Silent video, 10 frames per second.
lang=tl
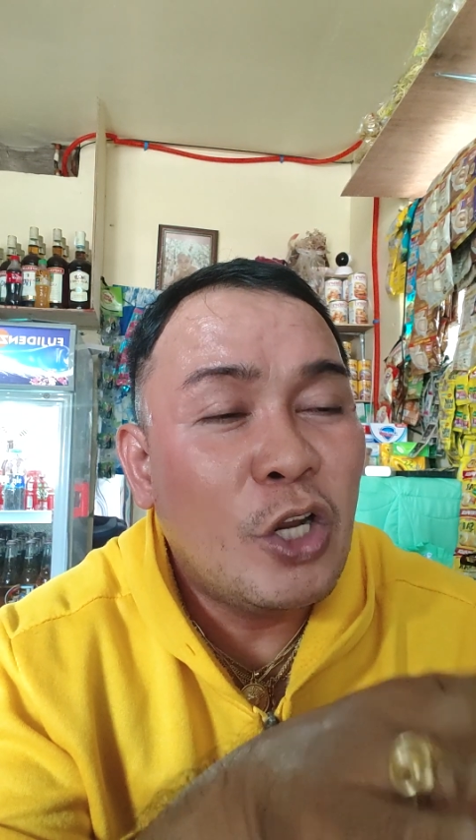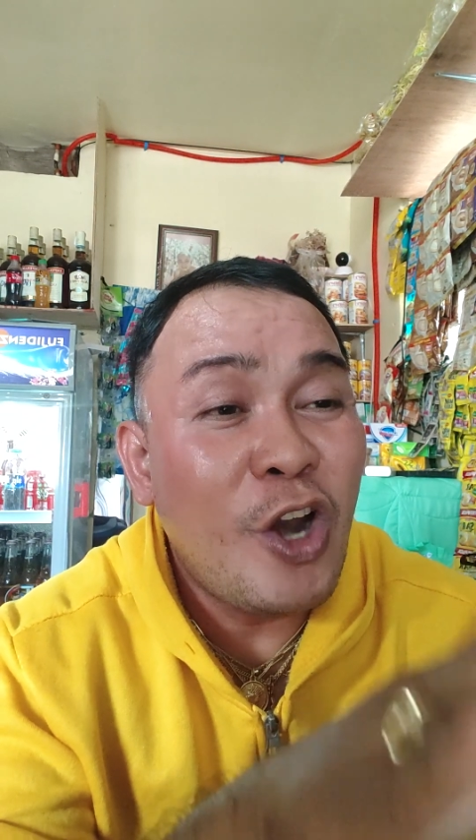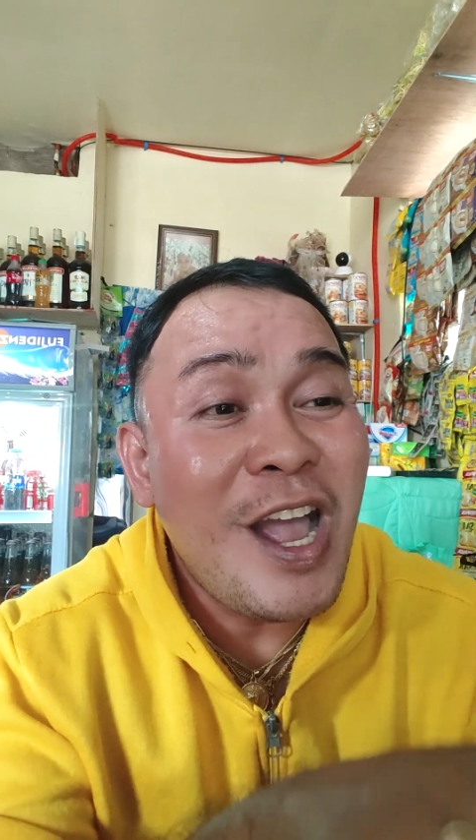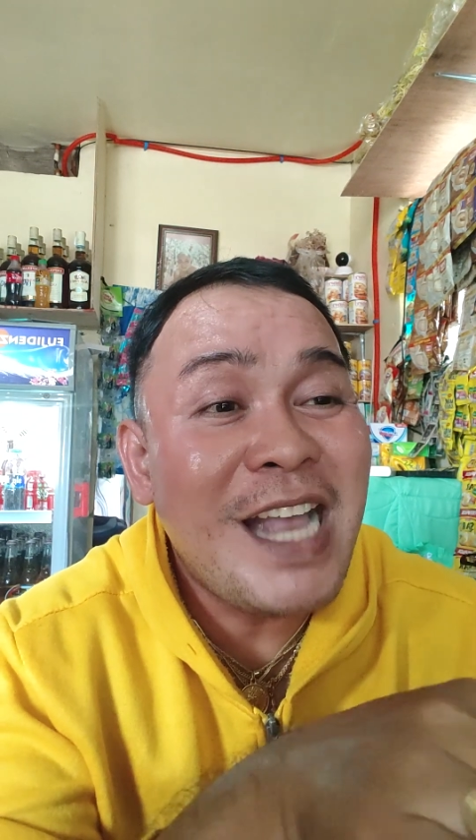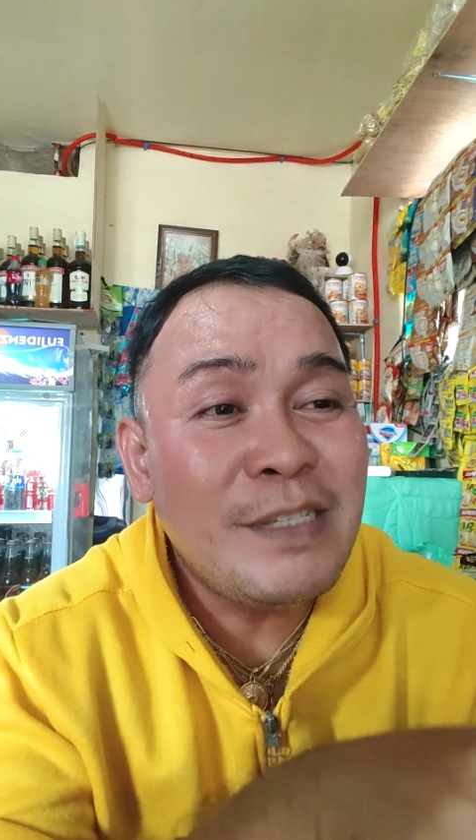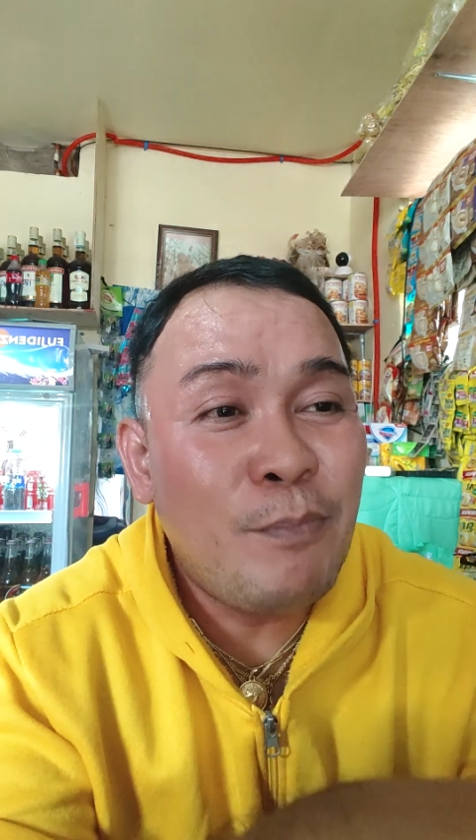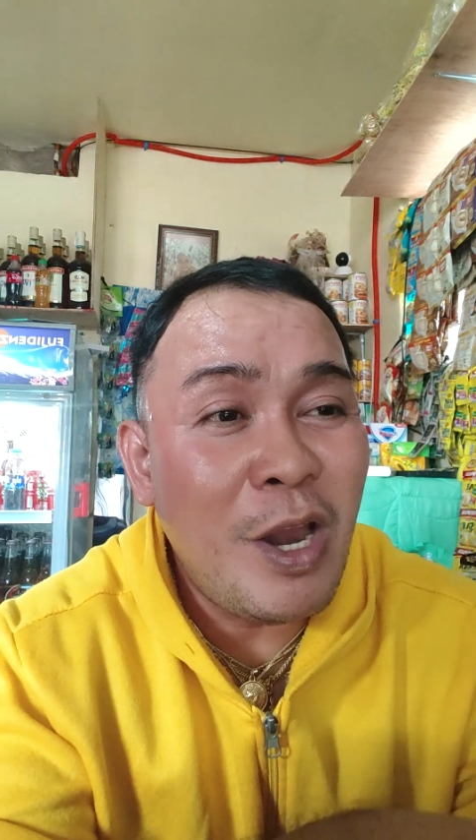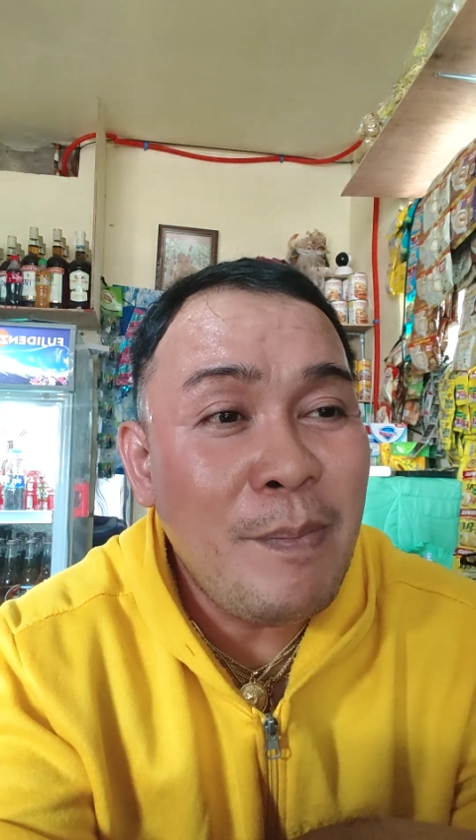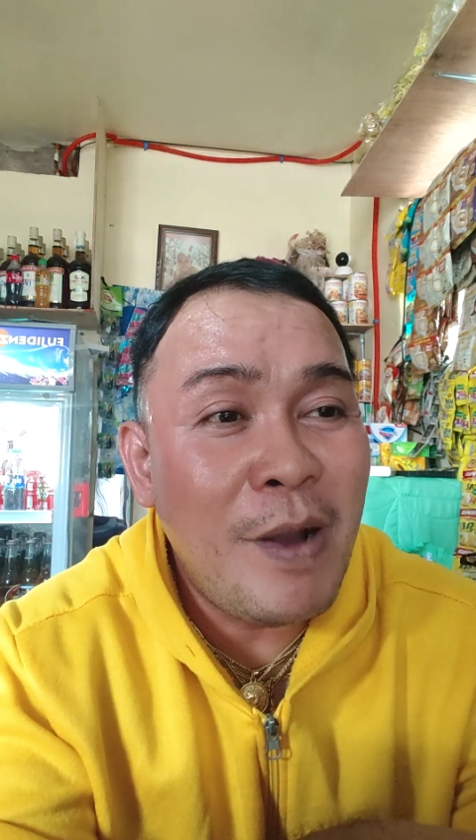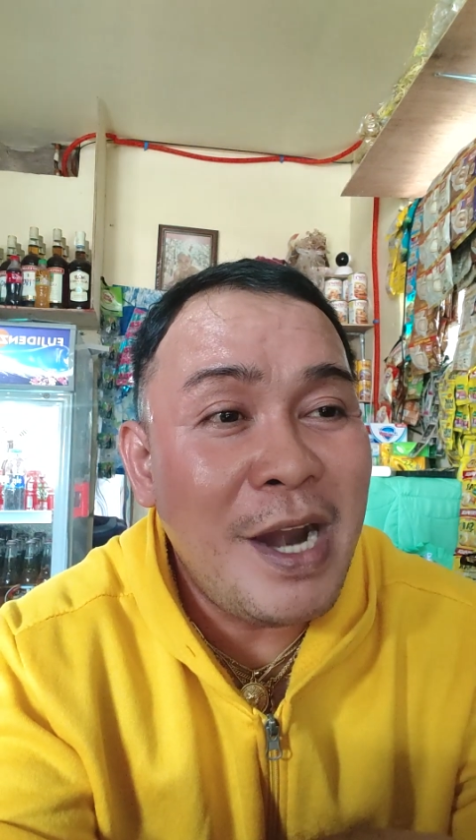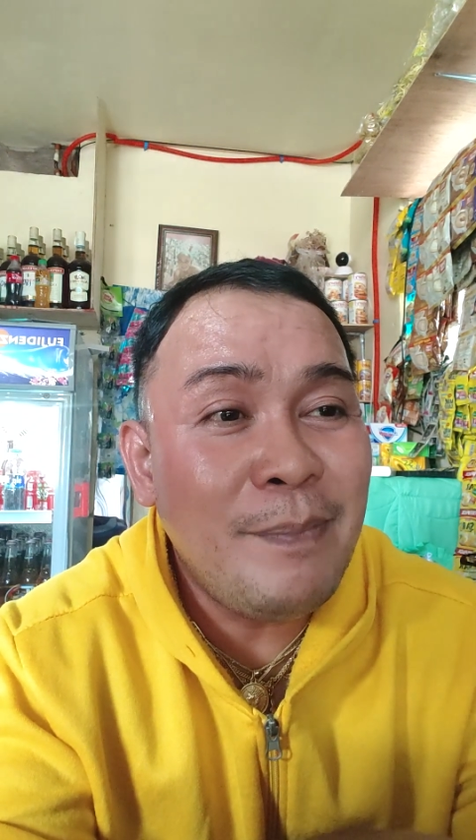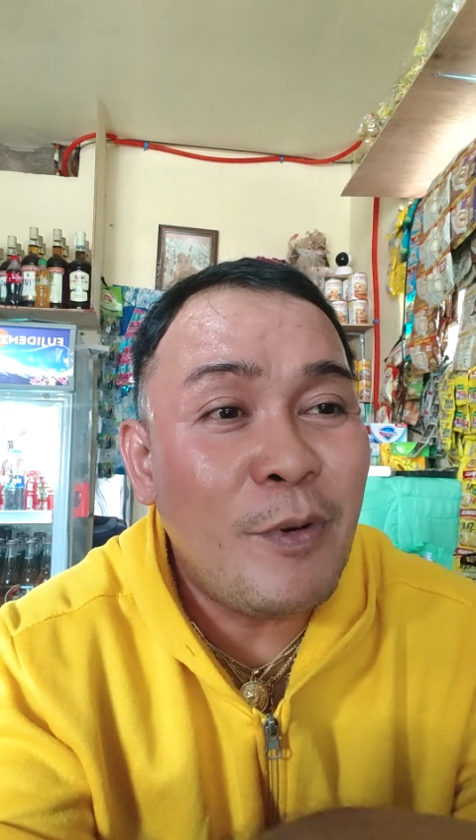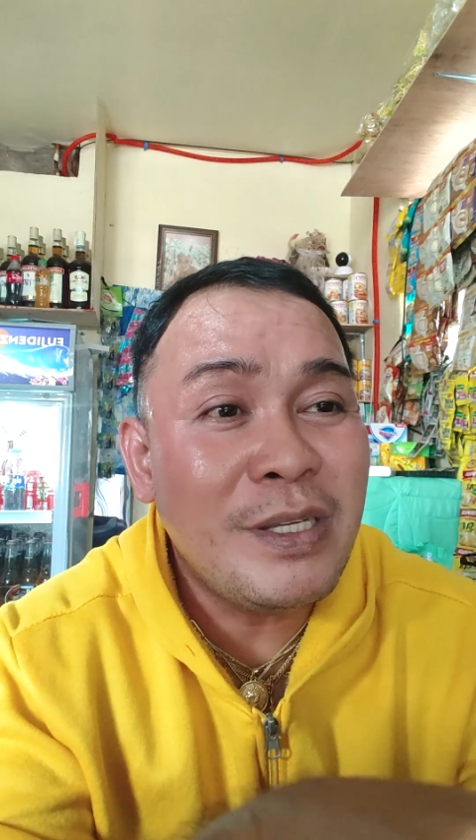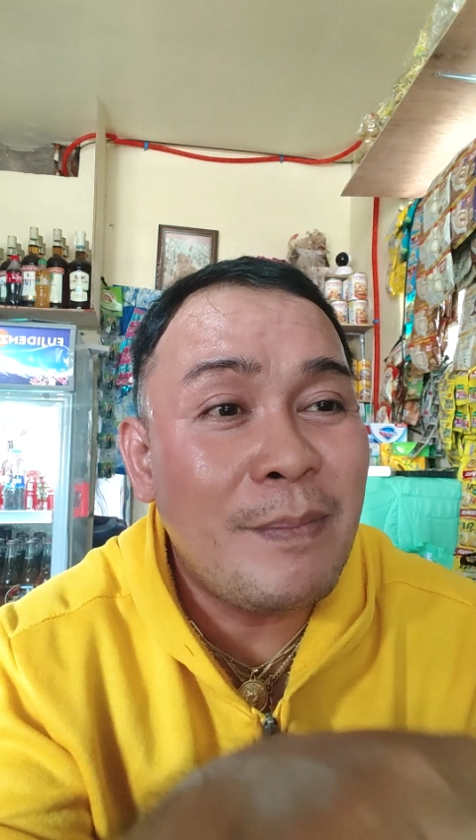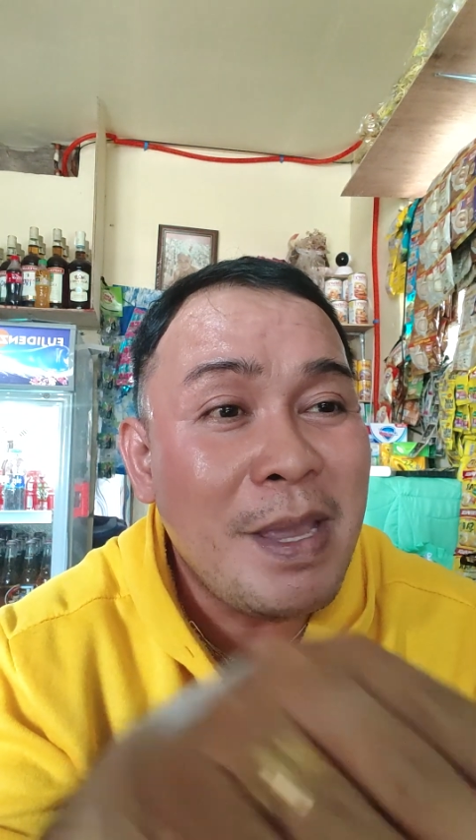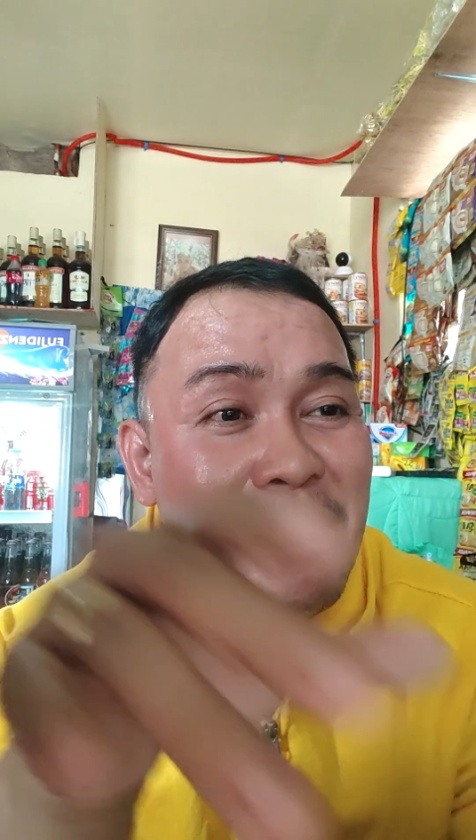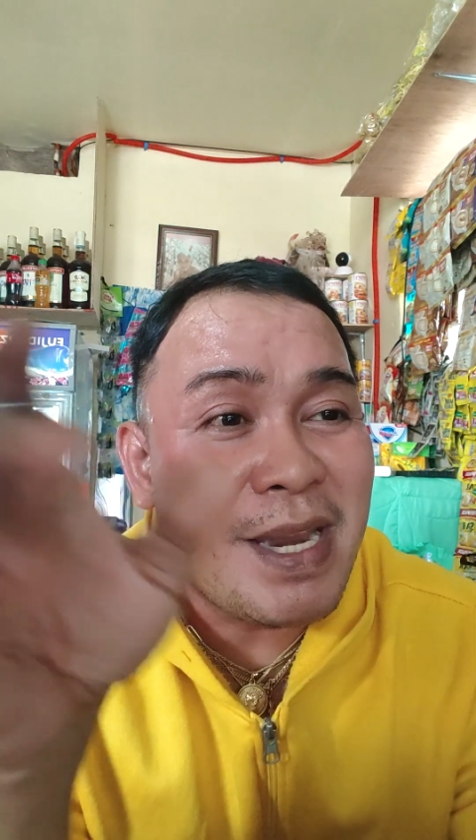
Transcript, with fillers: Rojas Boulevard po sa may